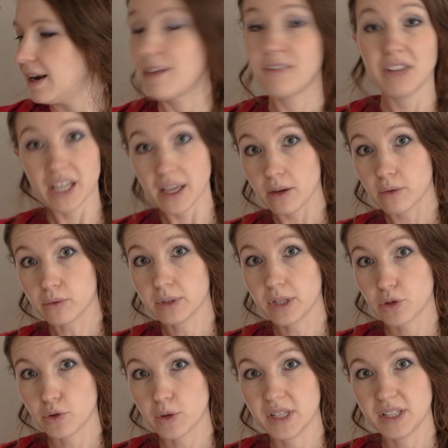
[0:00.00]
La verrière qu'on
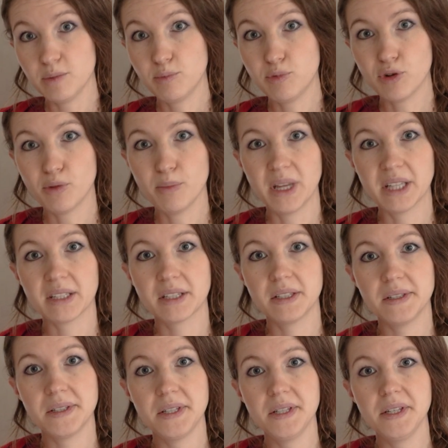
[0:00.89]
a choisie pour mettre
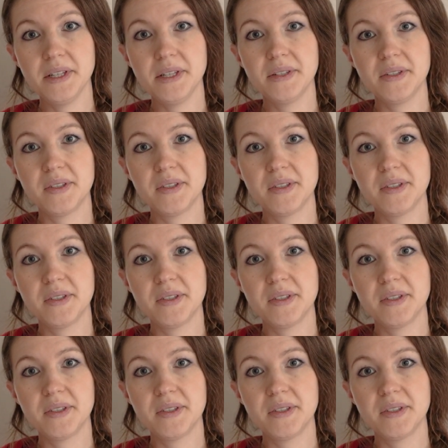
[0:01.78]
ici,